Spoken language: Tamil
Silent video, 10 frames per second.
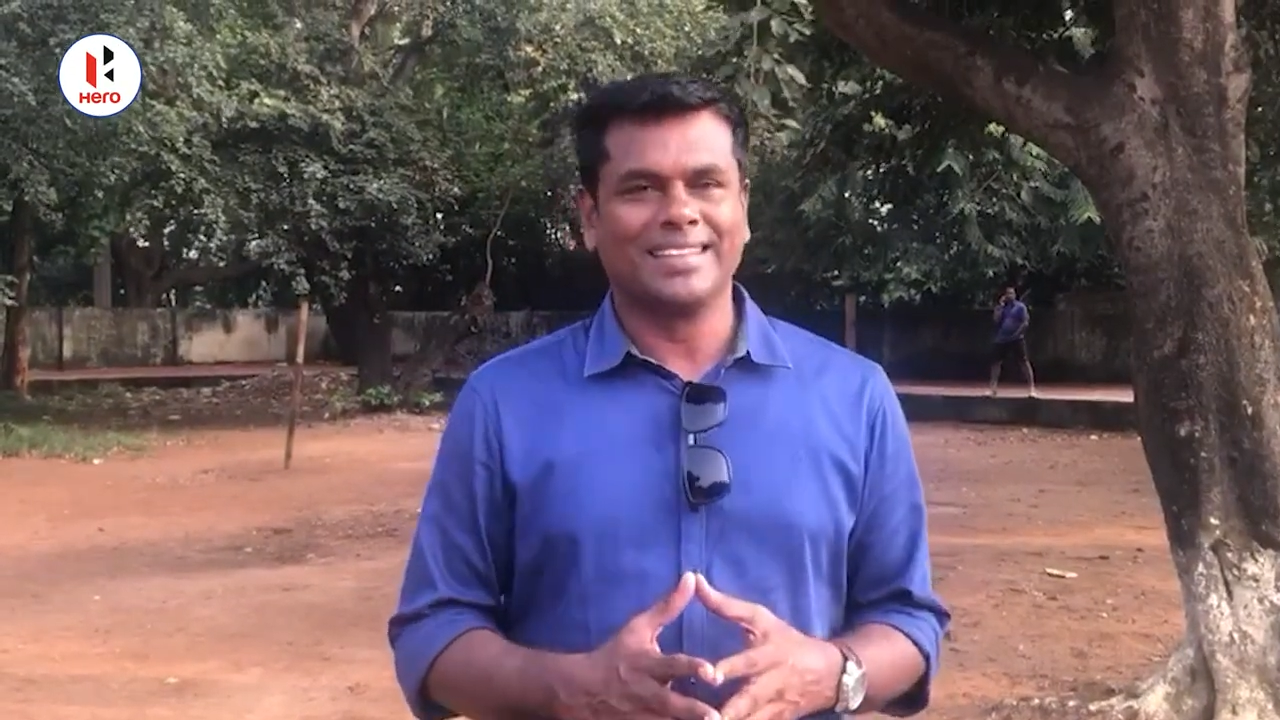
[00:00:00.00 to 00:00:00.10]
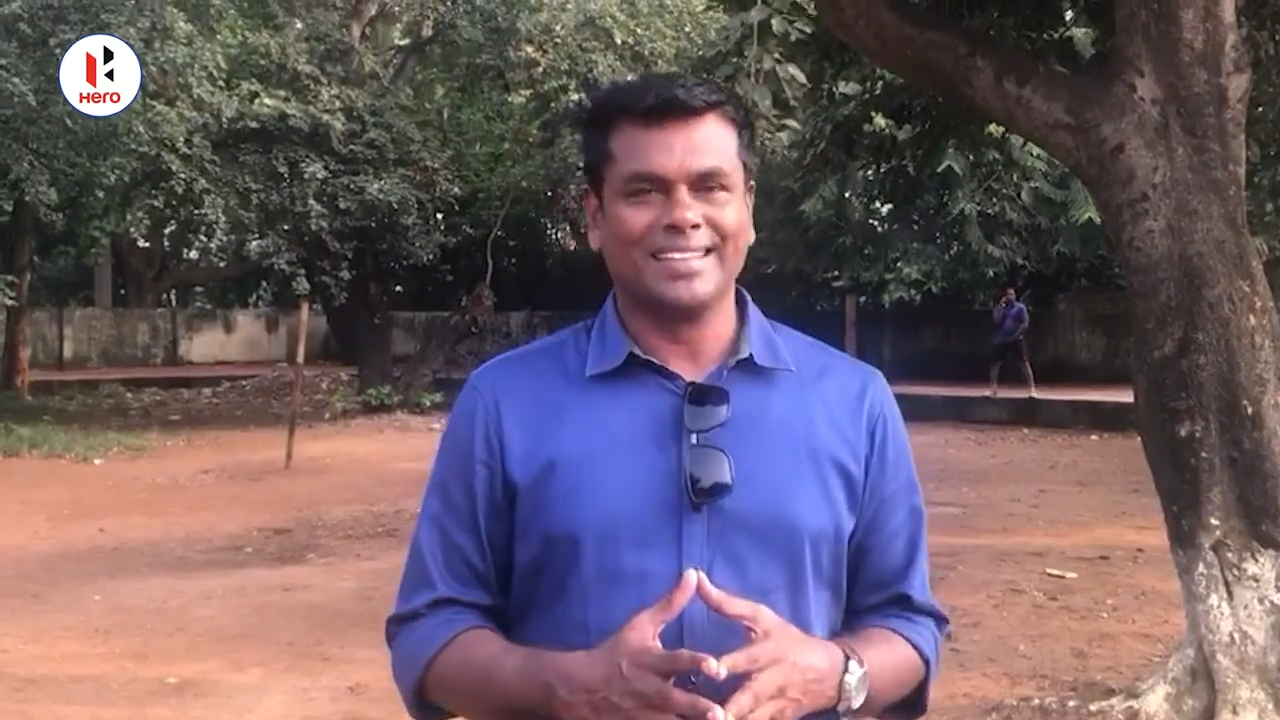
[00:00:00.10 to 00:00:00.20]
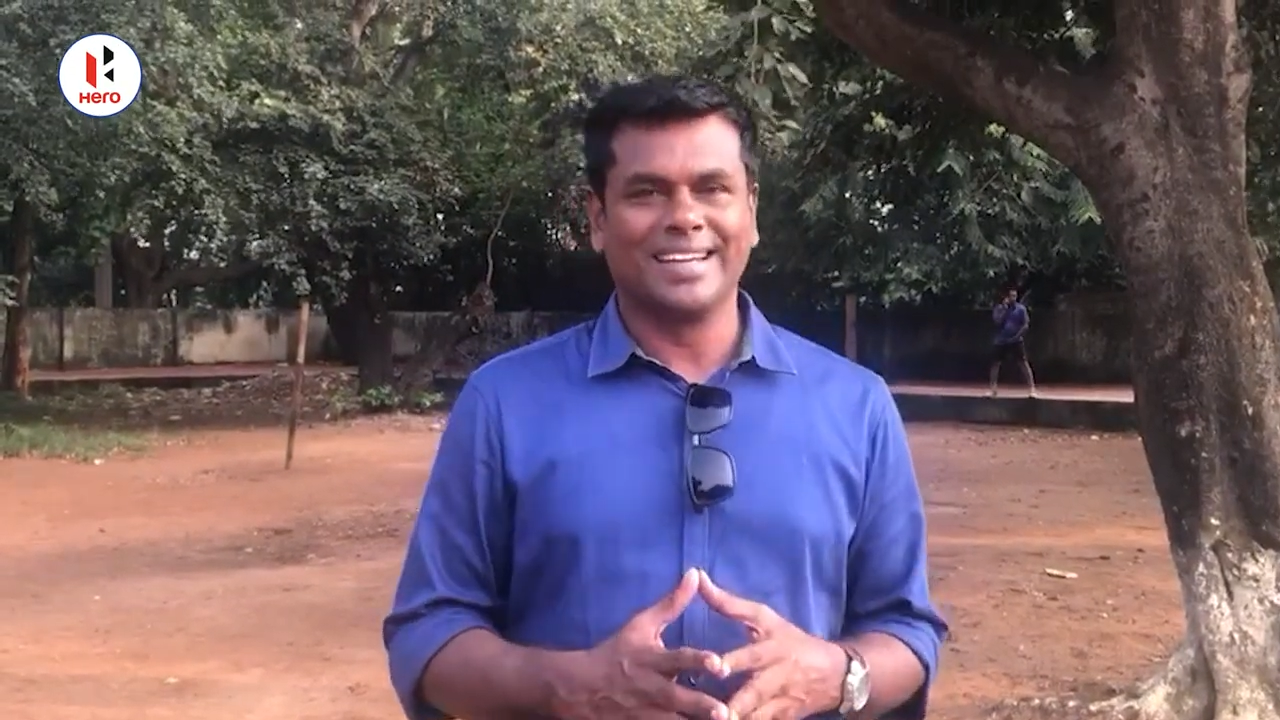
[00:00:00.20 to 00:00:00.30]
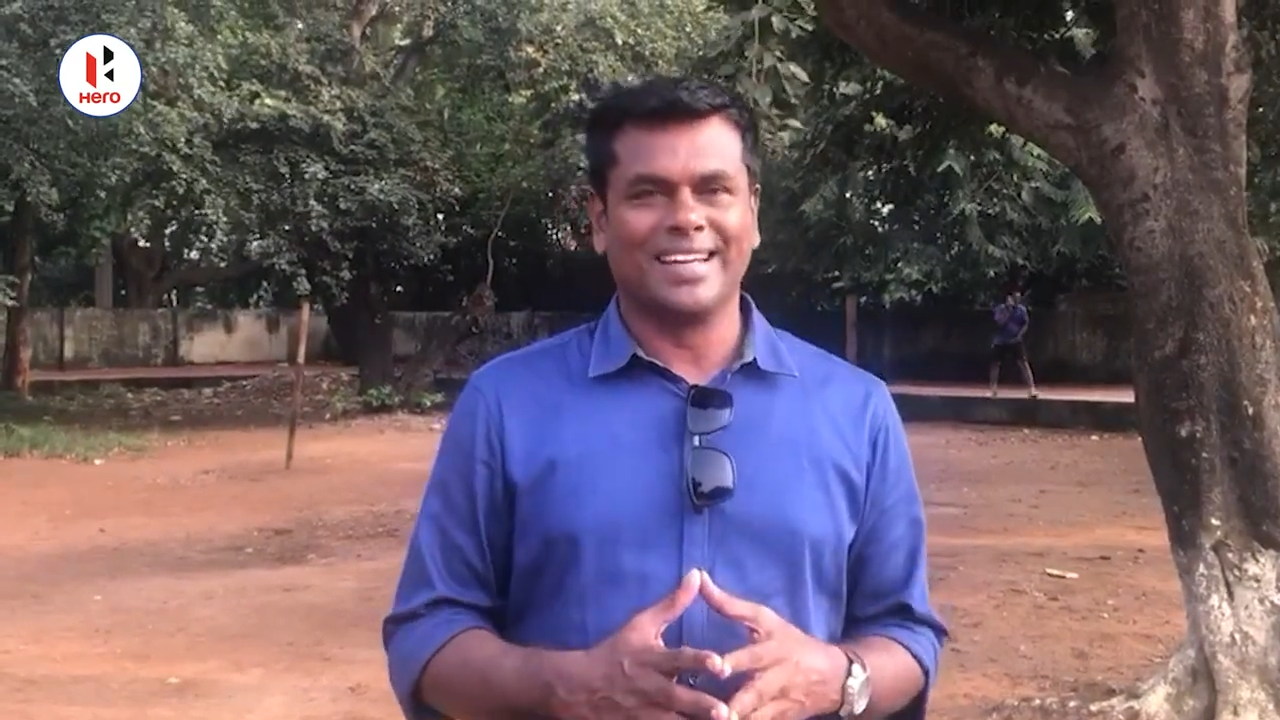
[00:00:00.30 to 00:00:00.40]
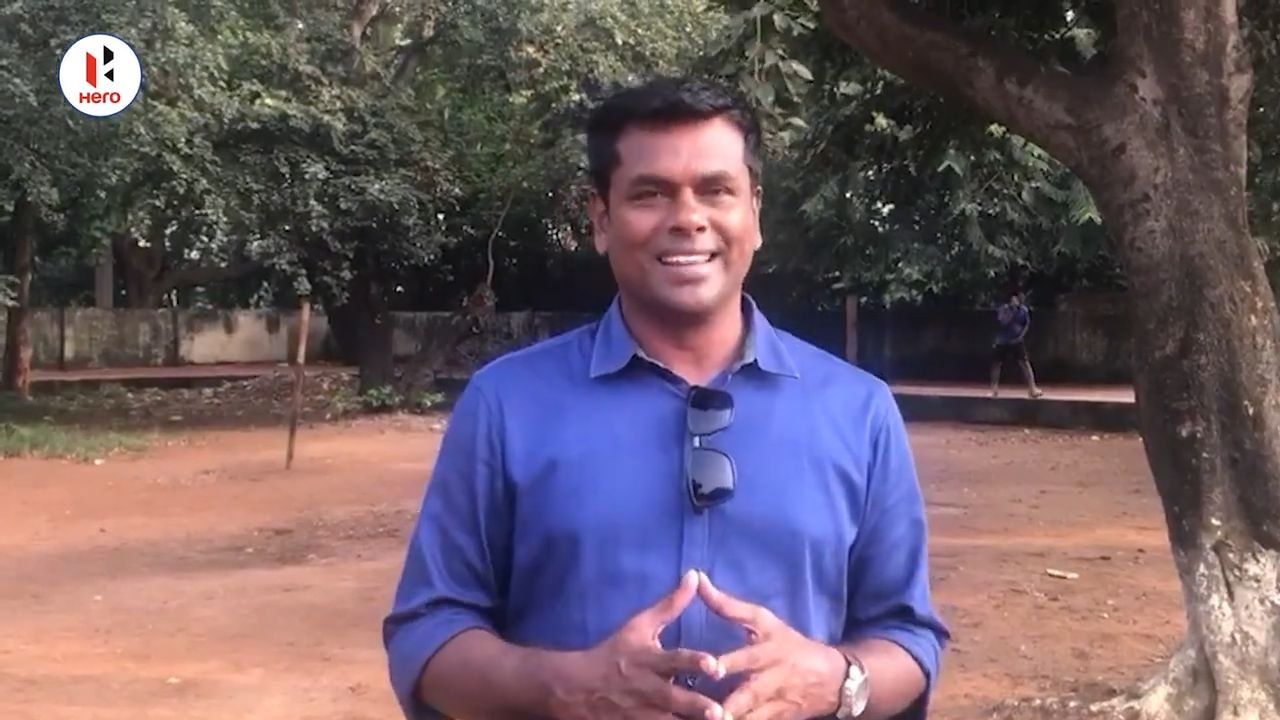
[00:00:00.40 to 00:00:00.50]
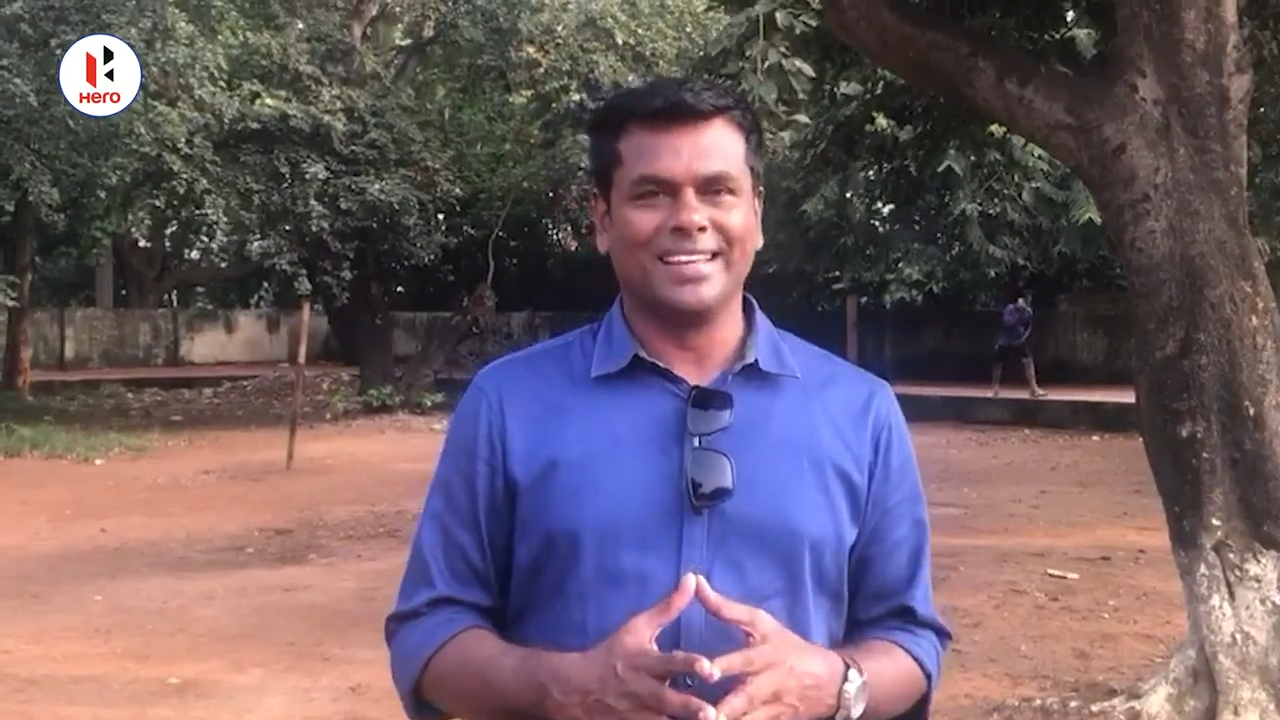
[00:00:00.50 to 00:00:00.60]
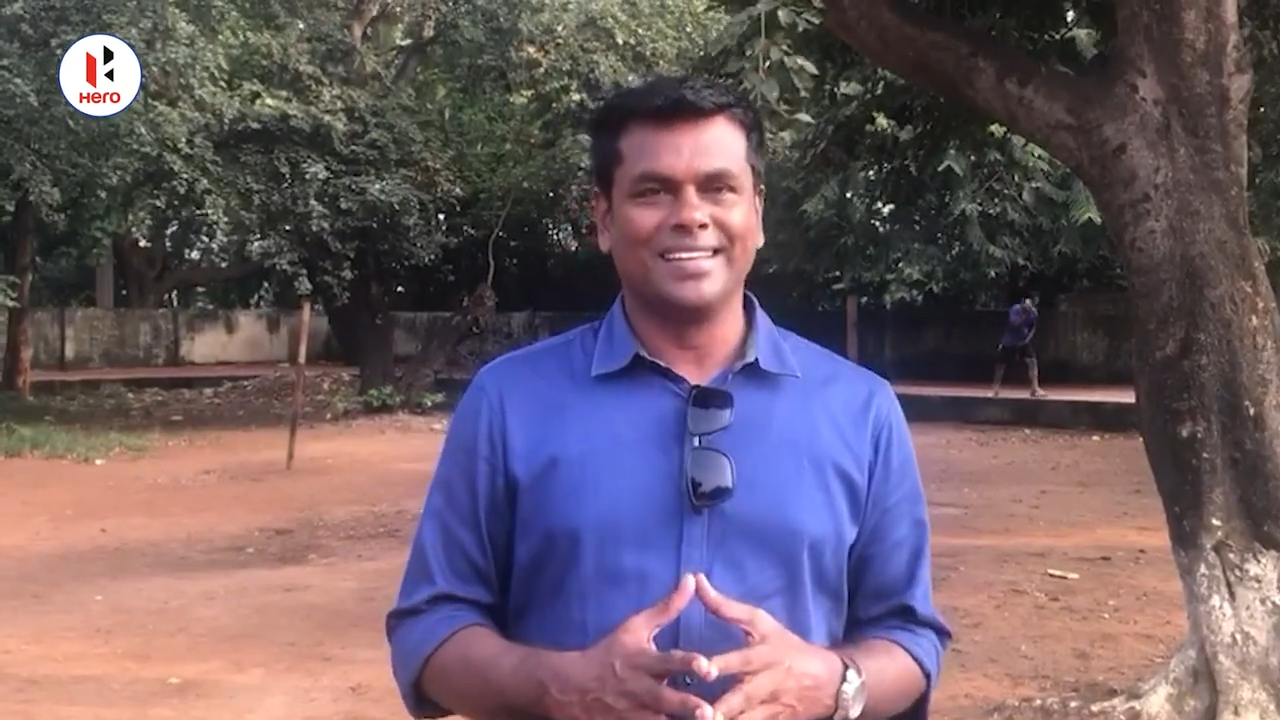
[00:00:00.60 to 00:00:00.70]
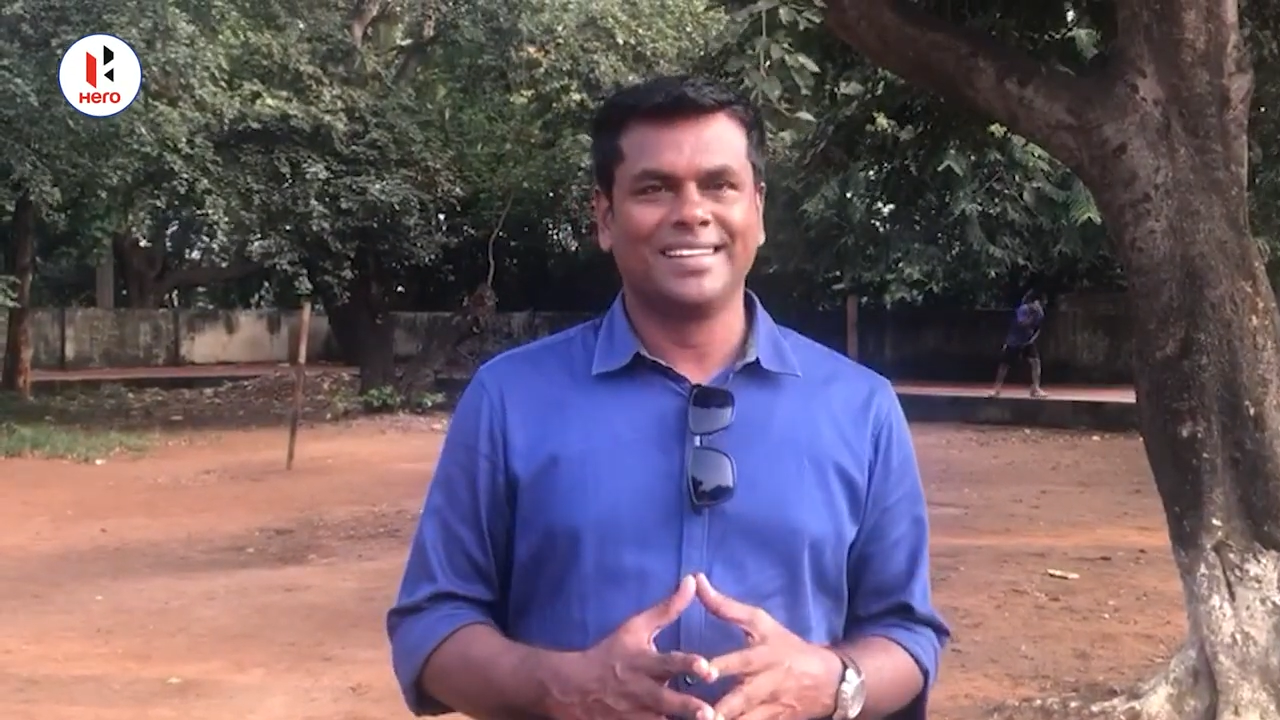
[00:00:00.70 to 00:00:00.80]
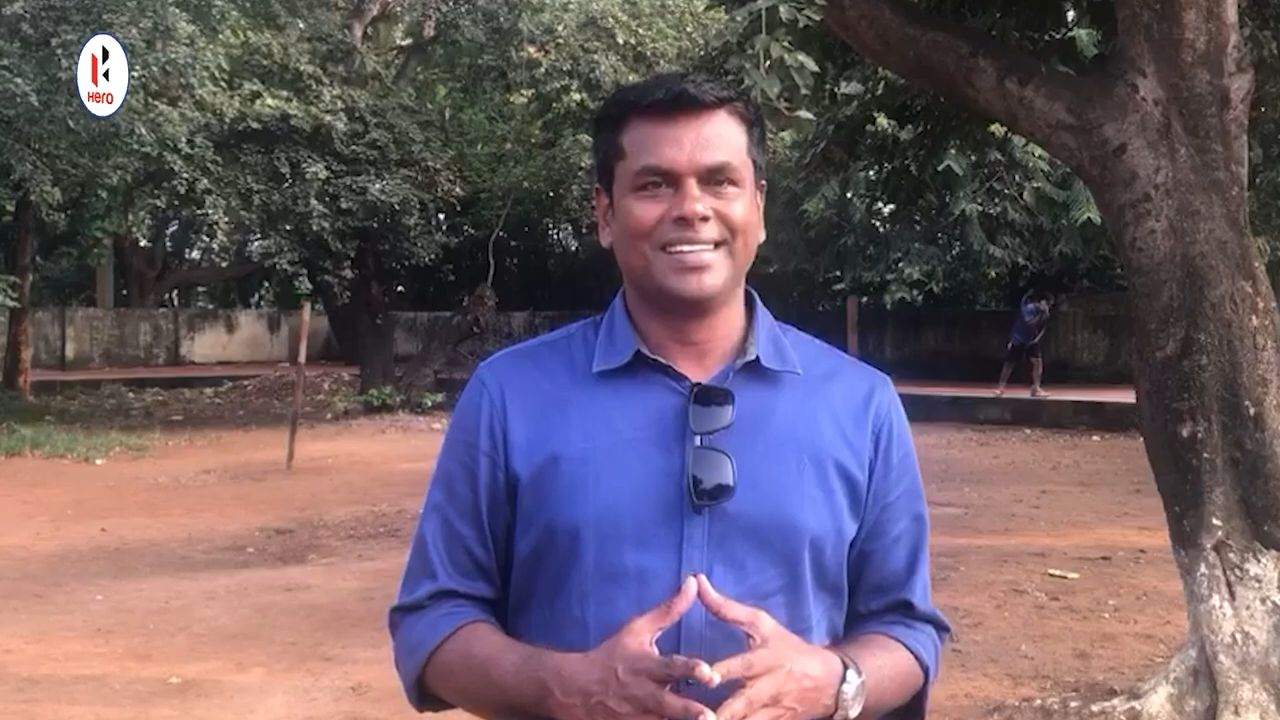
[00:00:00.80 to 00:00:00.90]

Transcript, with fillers: காத்திருக்கிறது